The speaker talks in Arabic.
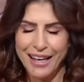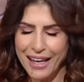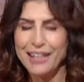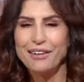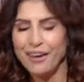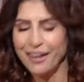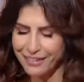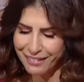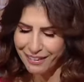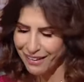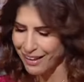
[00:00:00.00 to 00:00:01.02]

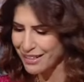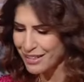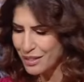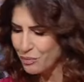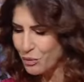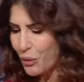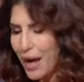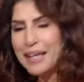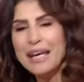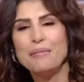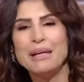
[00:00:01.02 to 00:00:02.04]
النهارده هصدمكم
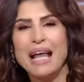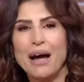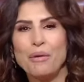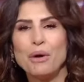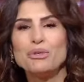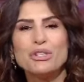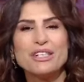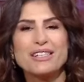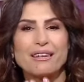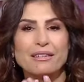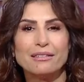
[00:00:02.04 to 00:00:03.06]
هنعمل حواوشي
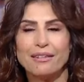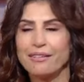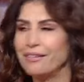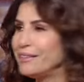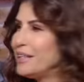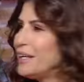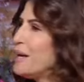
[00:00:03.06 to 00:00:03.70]
اسكندراني